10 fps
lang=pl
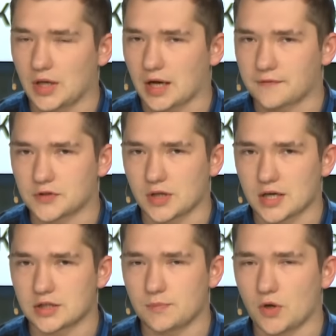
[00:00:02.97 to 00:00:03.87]
Jak w co
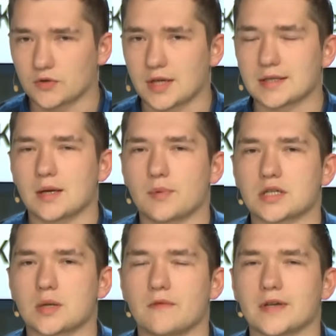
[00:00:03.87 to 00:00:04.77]
każdy piątek
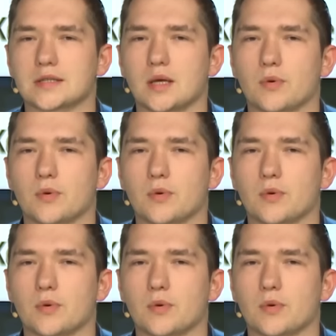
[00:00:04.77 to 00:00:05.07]
zapraszamy Was na